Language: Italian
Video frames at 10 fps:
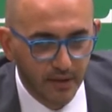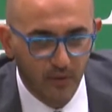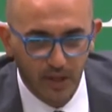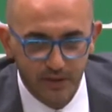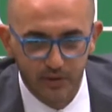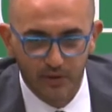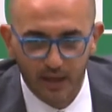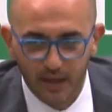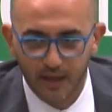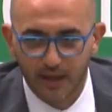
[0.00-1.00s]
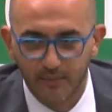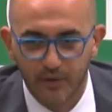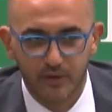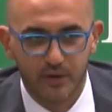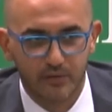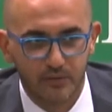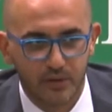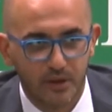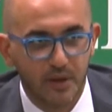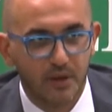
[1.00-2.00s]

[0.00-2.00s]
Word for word: Questo è il campionato di A2.